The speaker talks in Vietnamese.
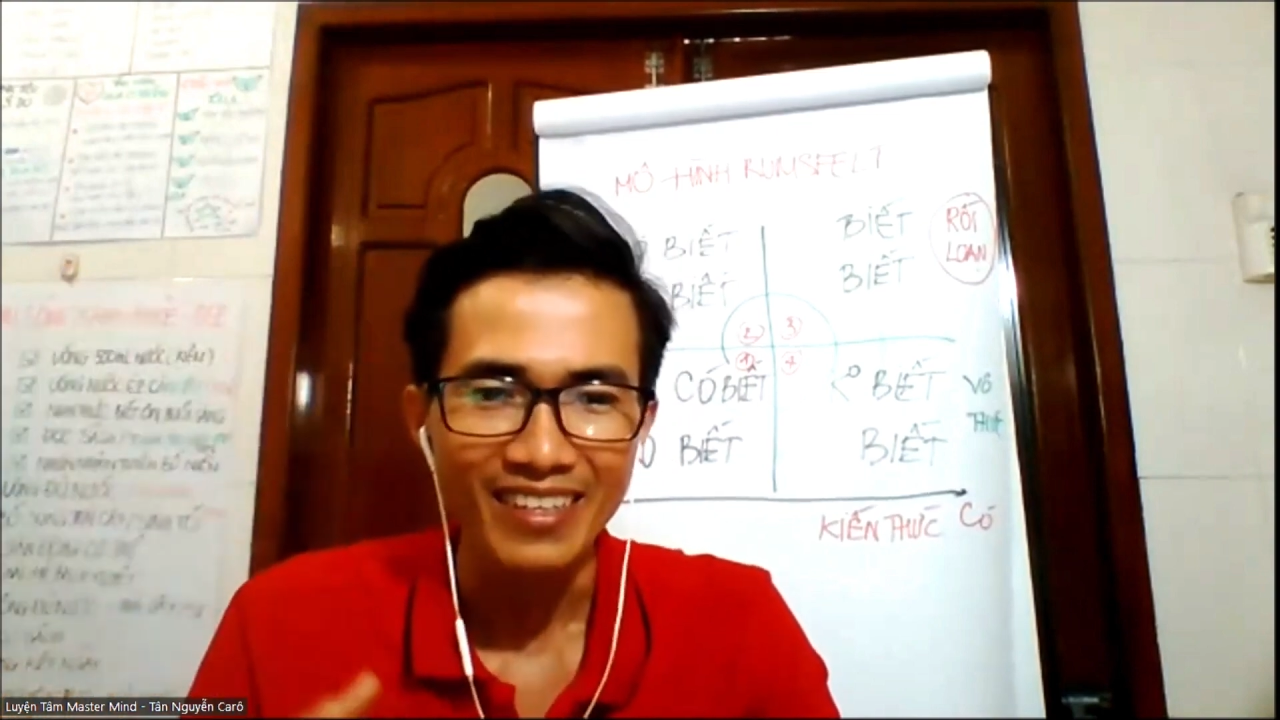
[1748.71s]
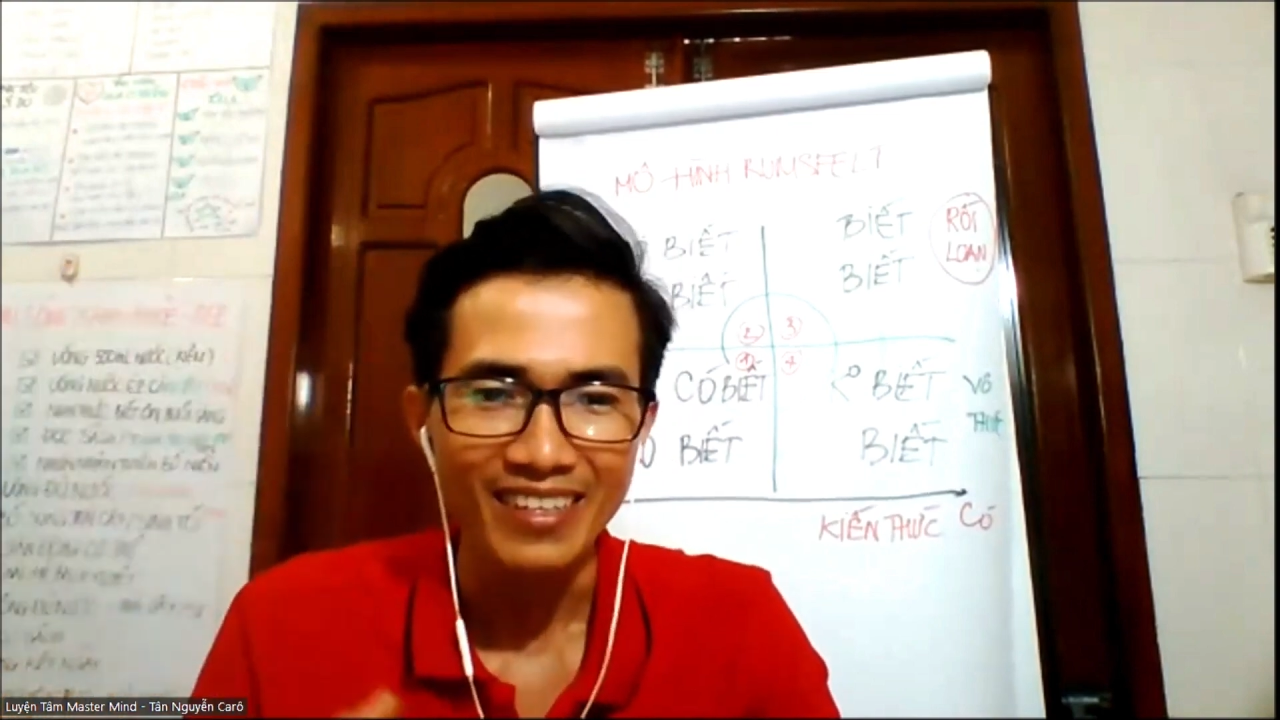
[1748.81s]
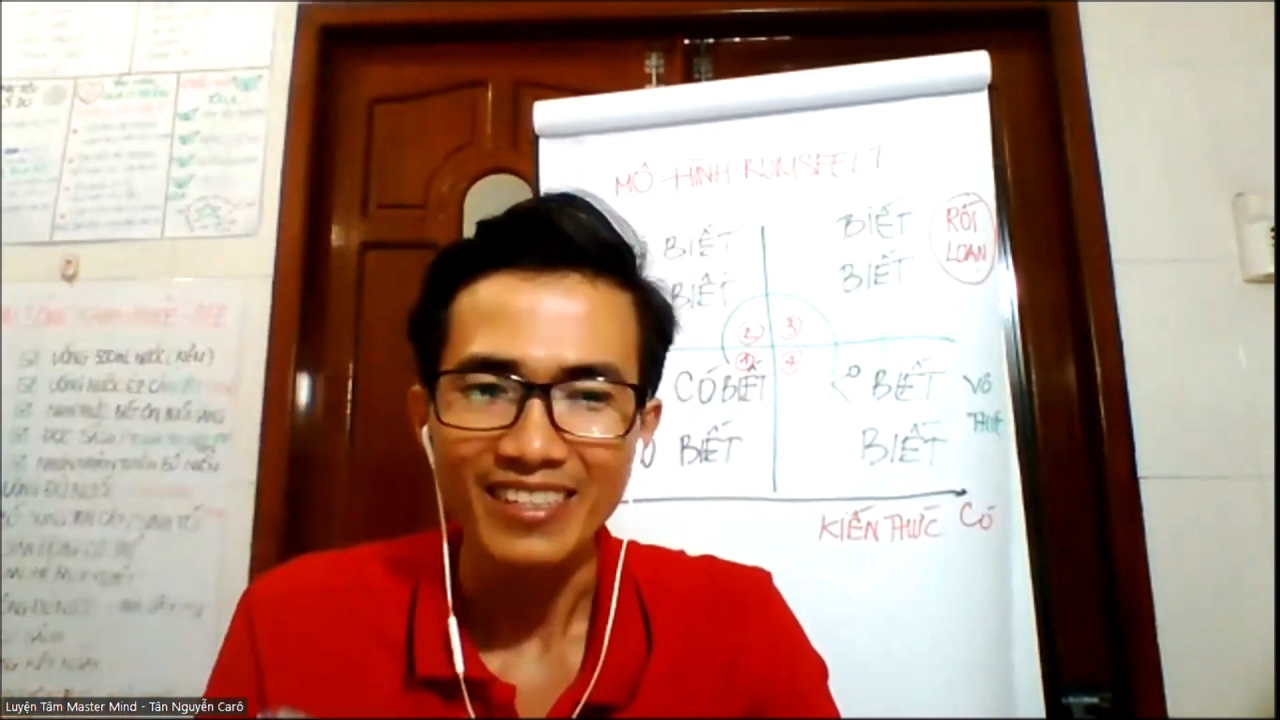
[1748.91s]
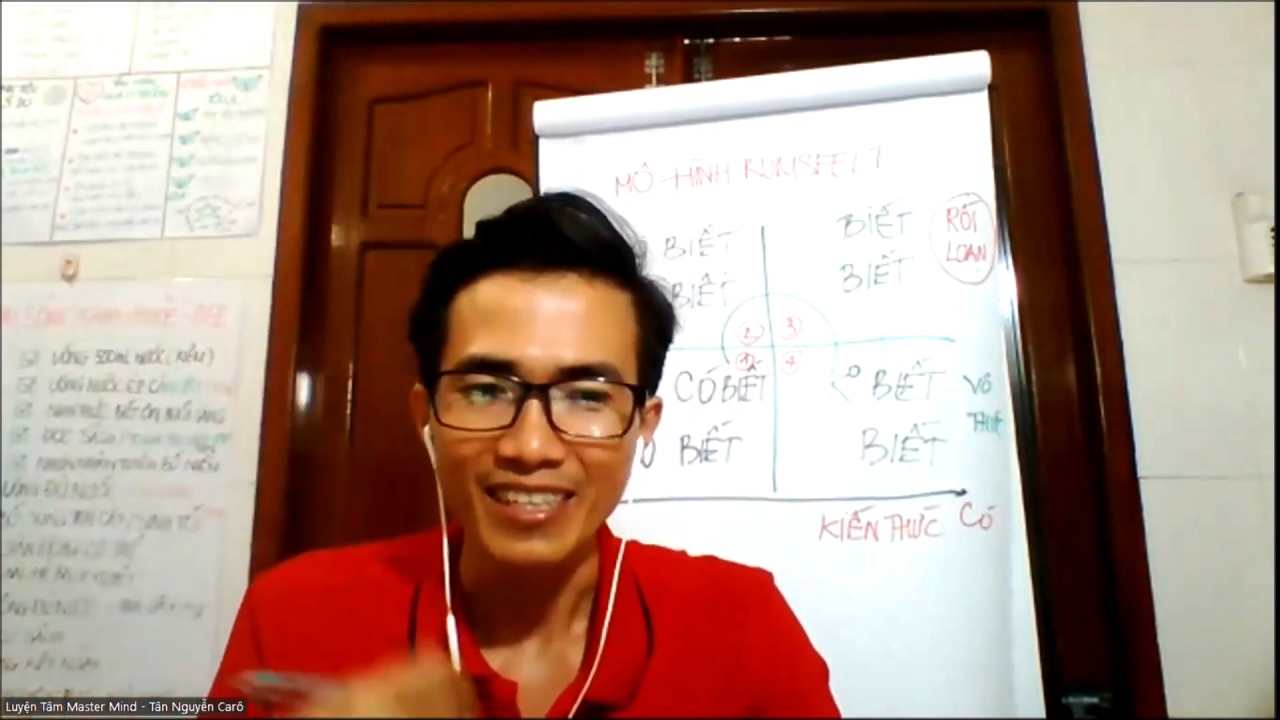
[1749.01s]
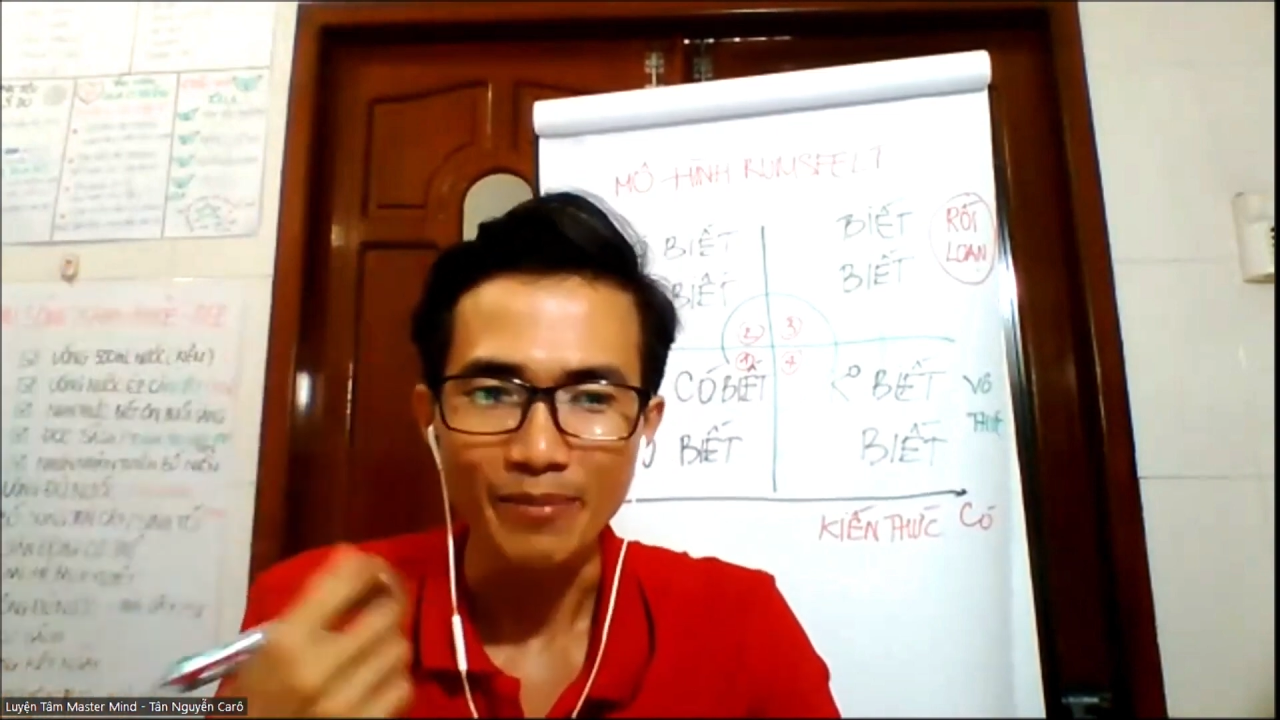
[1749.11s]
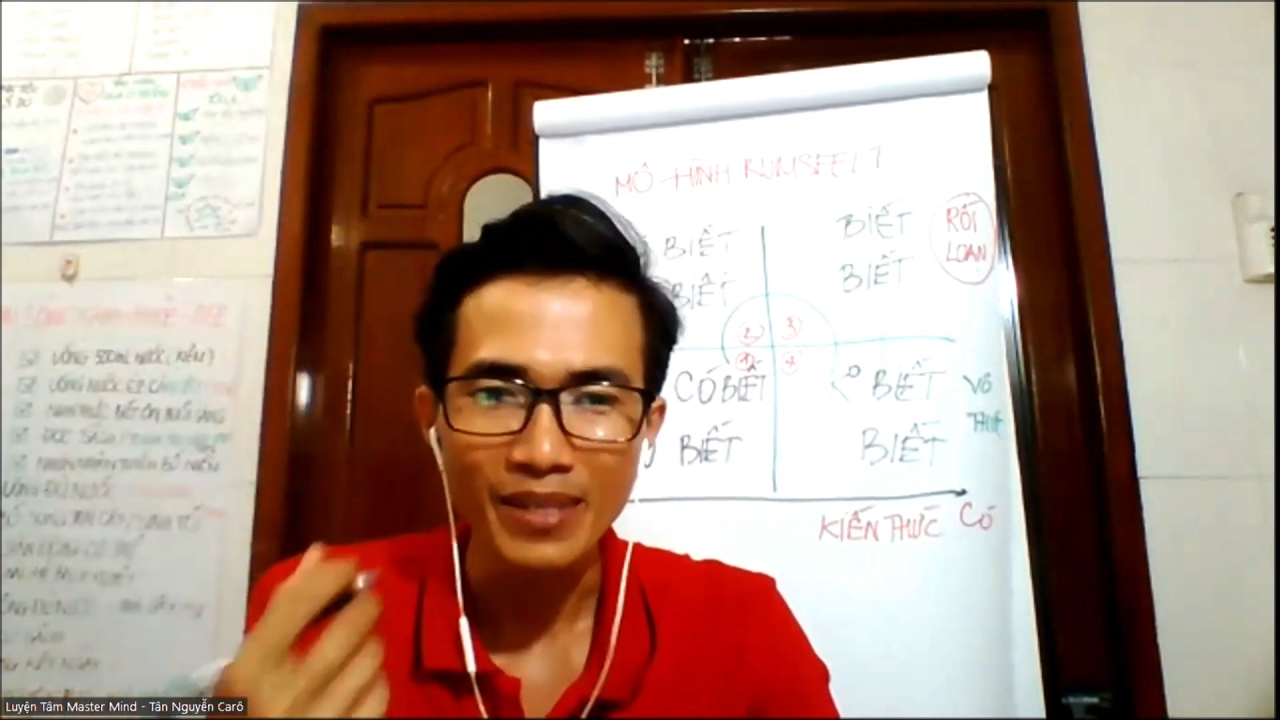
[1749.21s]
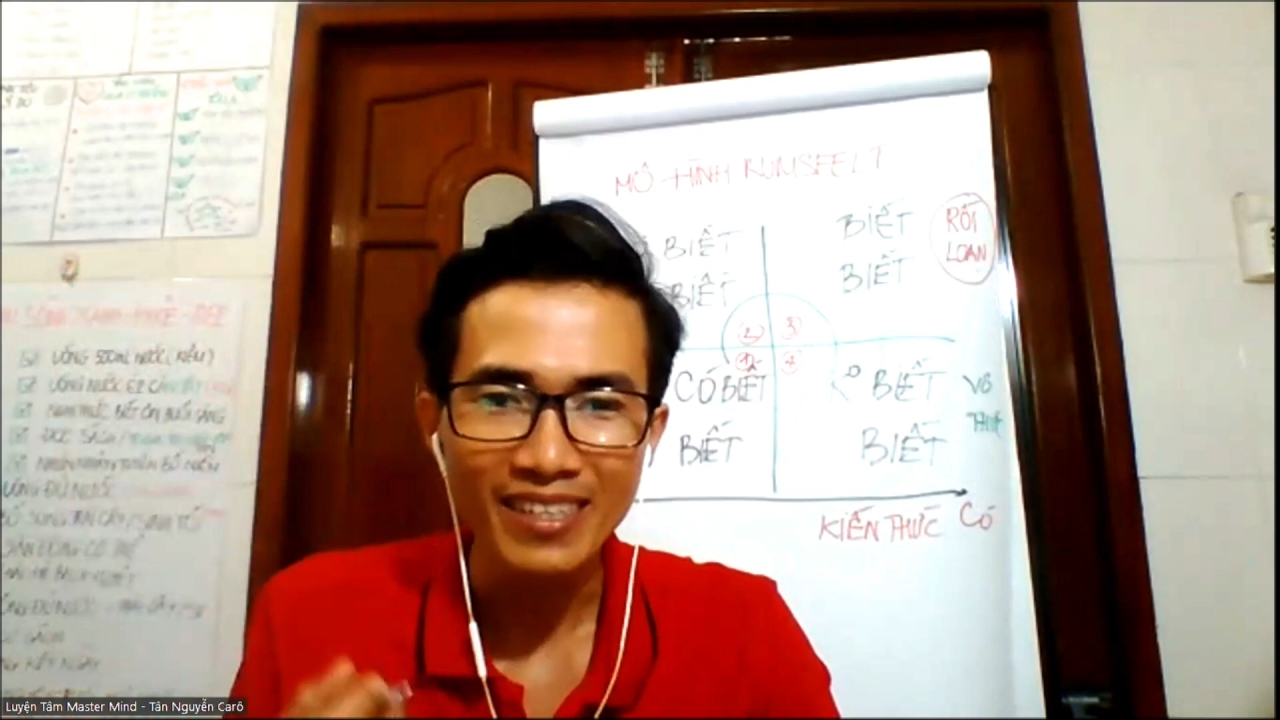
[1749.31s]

để anh chị biết